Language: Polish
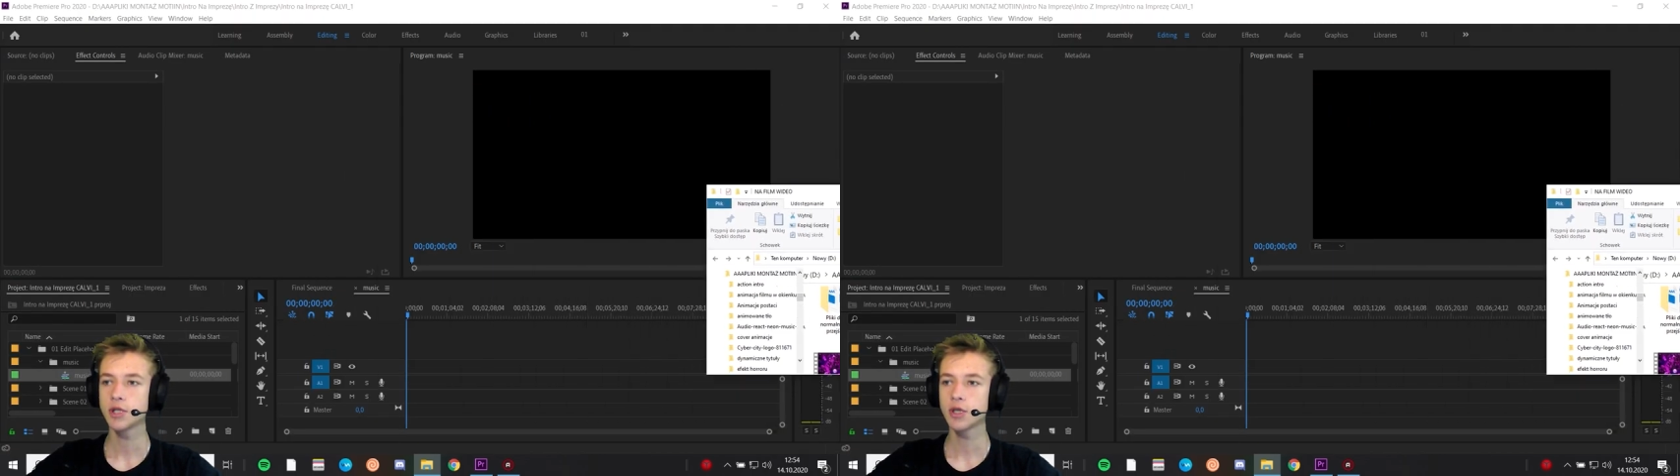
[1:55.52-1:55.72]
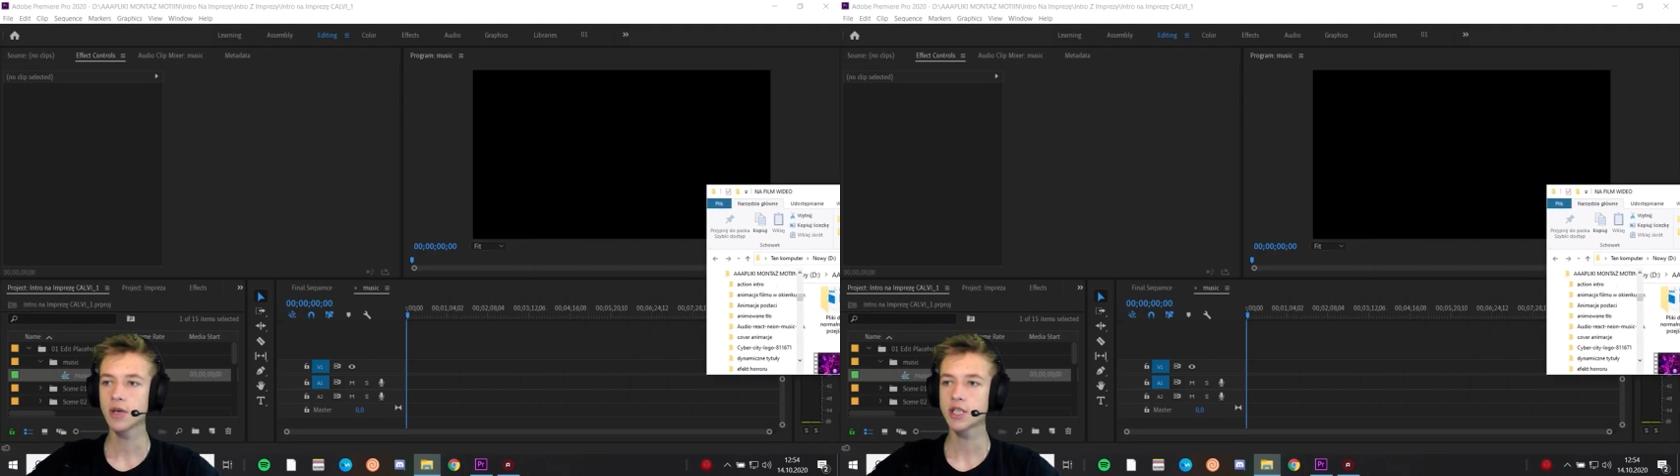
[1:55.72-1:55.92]

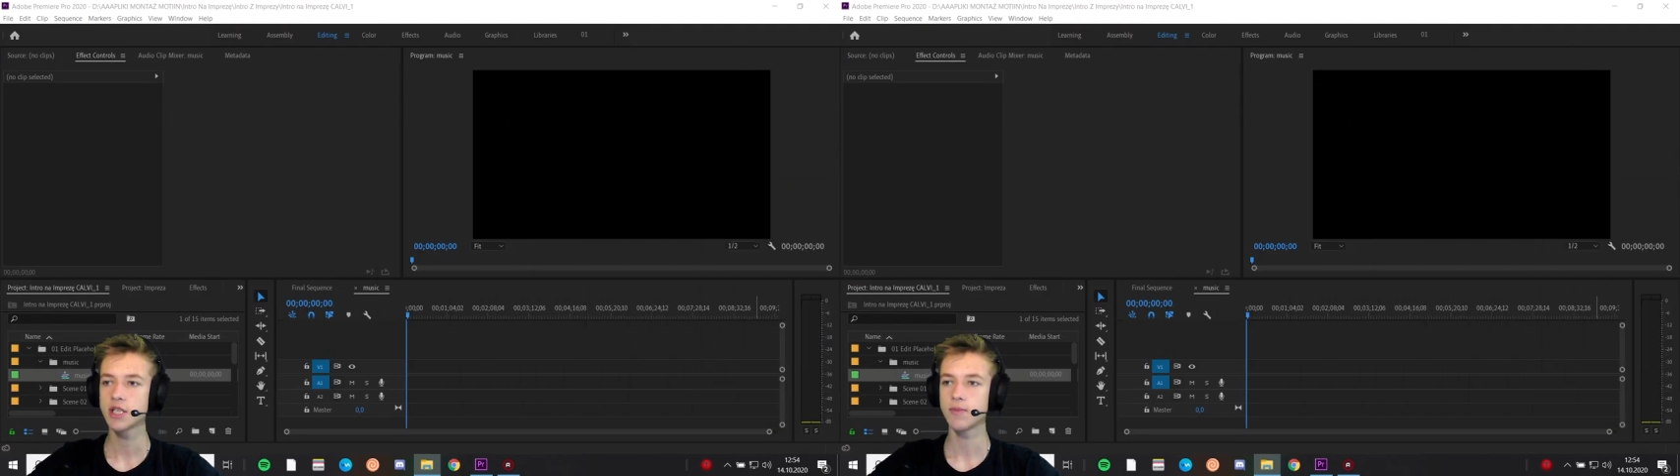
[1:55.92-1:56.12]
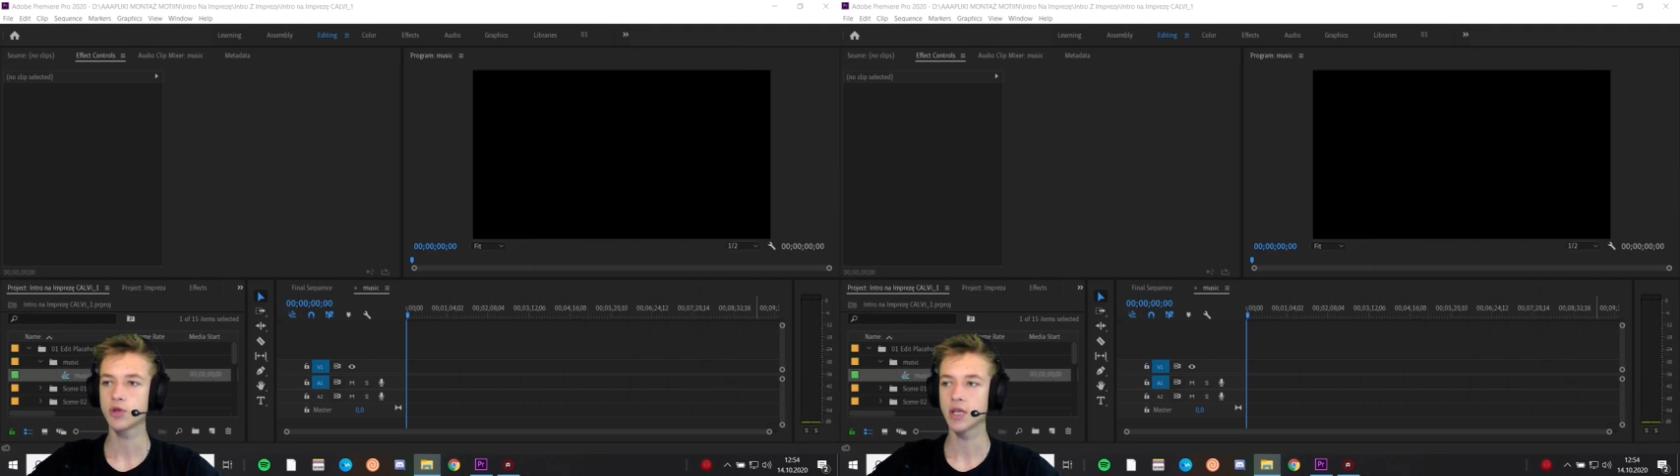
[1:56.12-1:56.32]
Przeciągasz
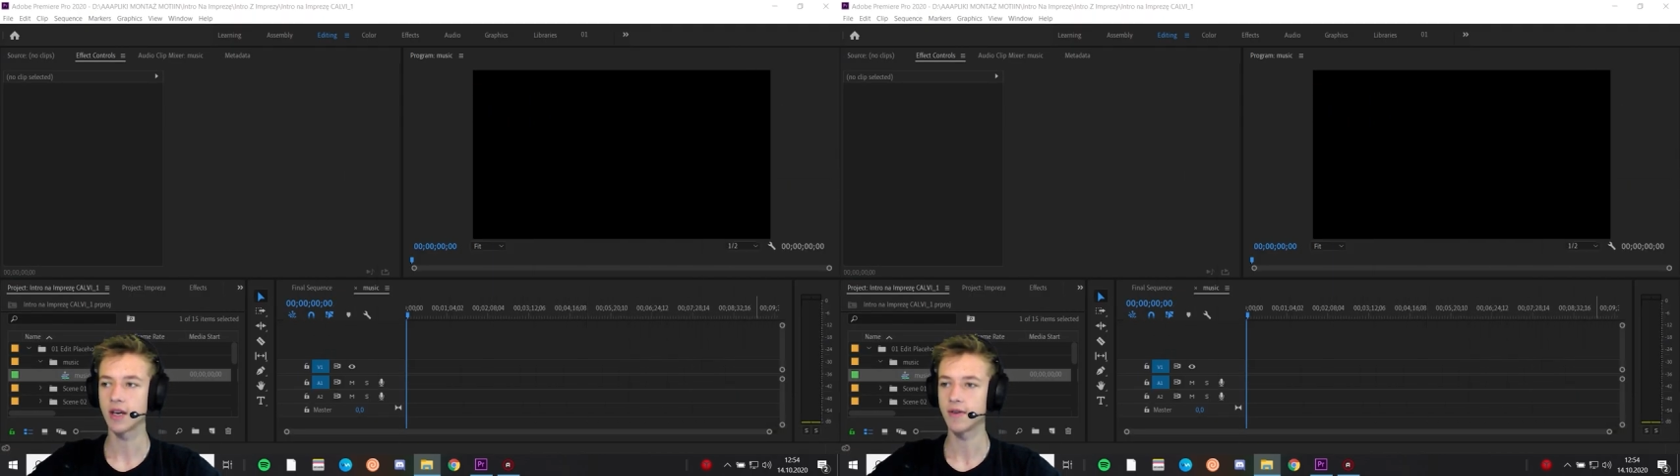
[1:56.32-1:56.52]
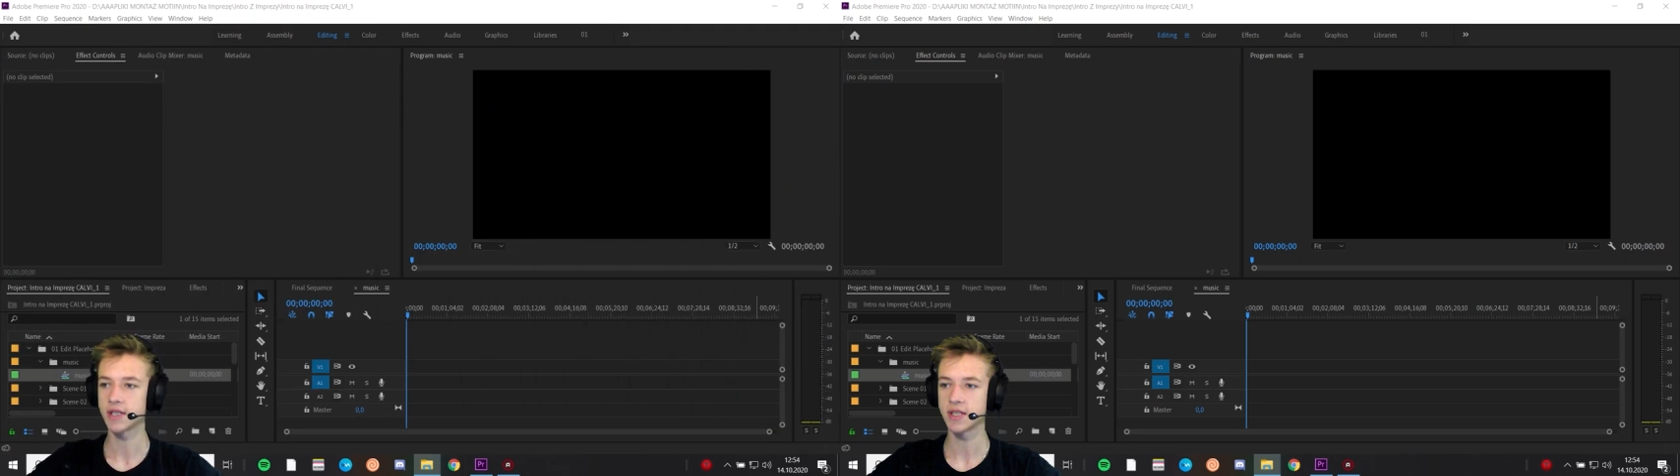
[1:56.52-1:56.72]
sobie
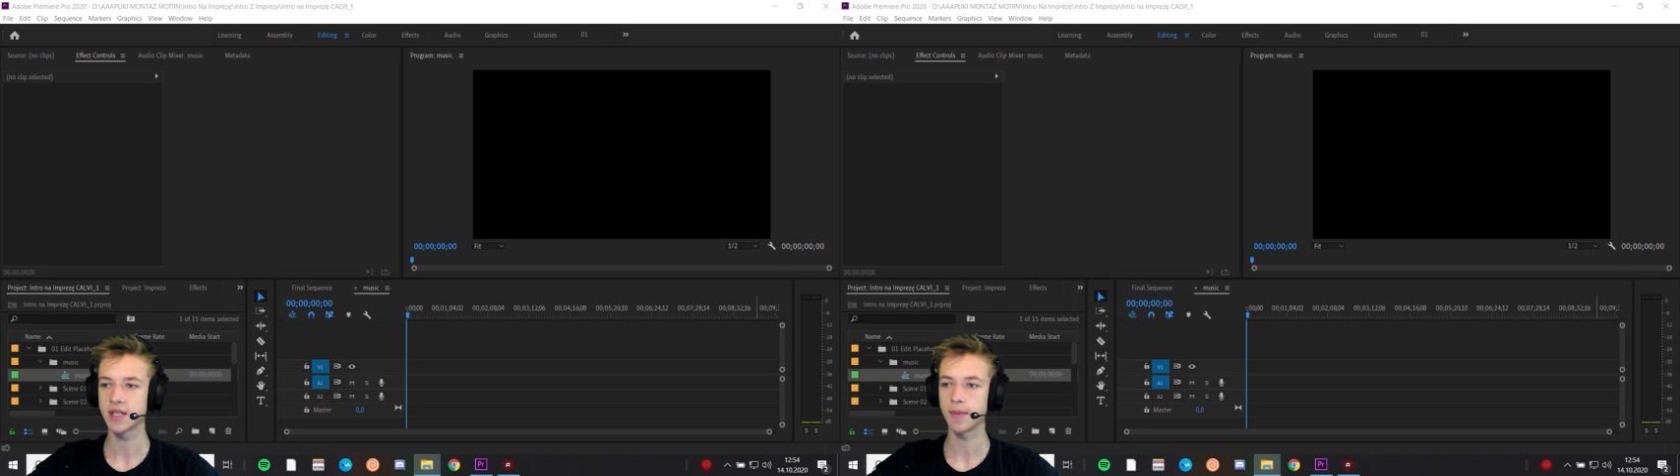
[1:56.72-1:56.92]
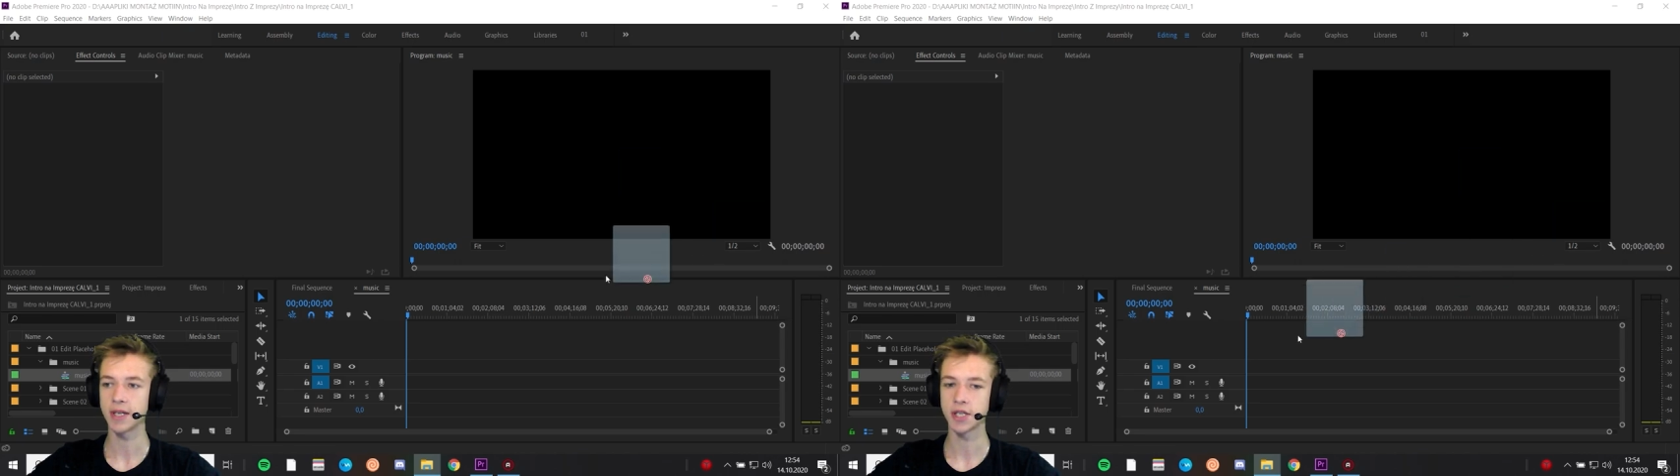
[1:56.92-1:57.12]
muzykę właśnie z
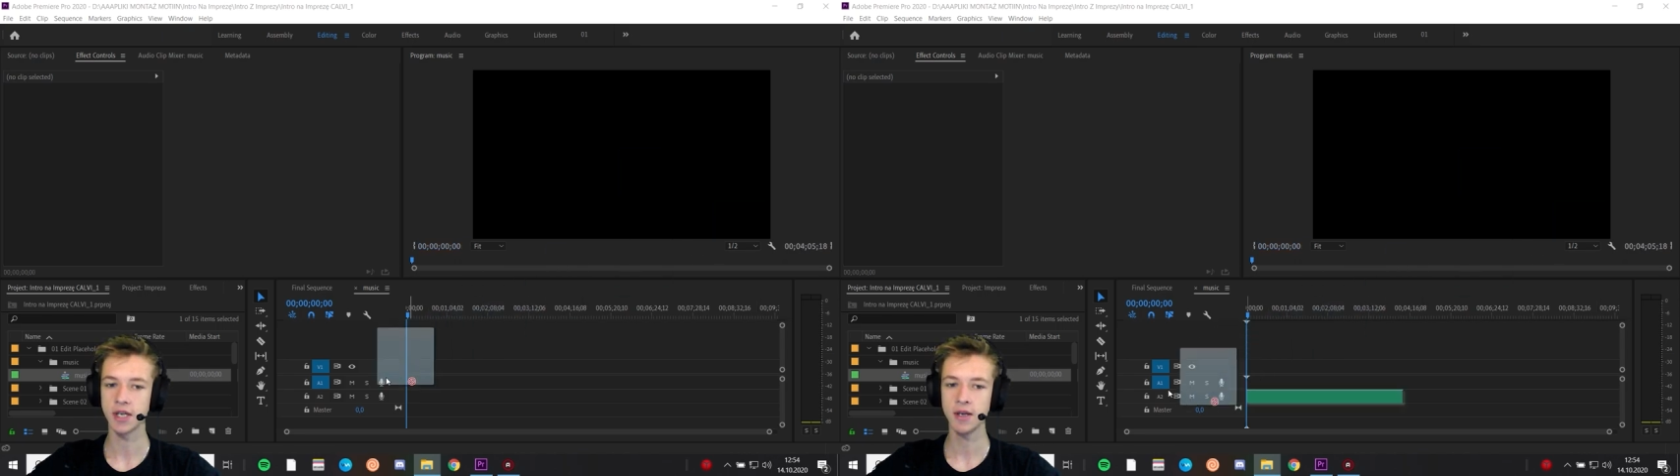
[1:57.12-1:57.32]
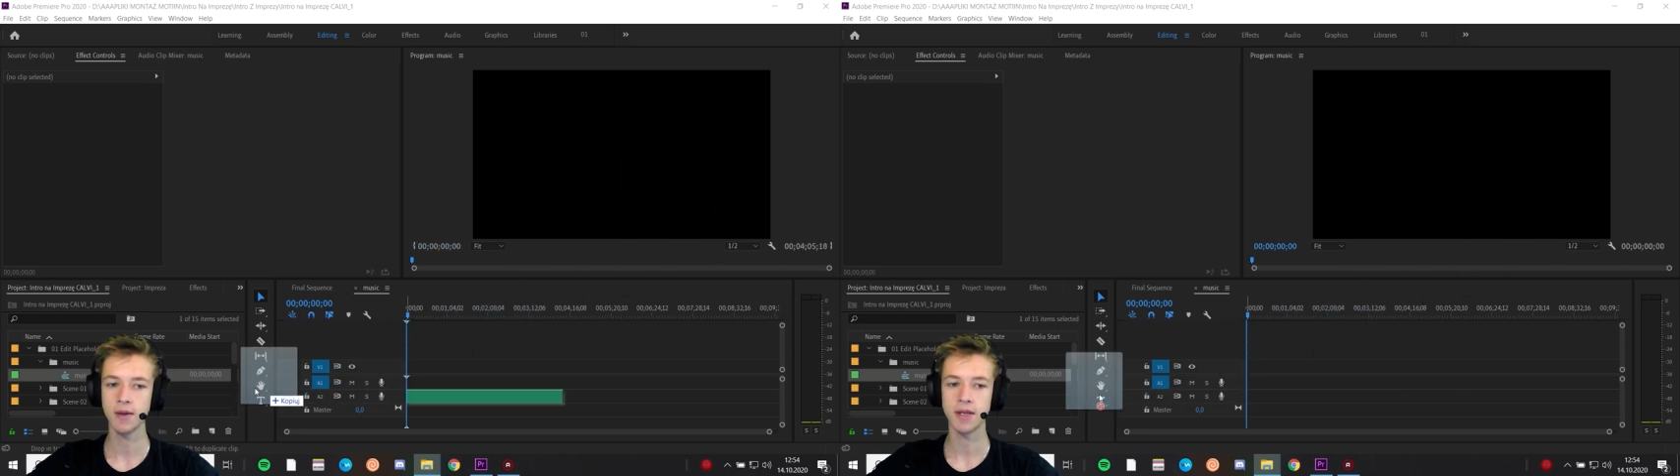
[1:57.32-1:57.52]
tej paczki,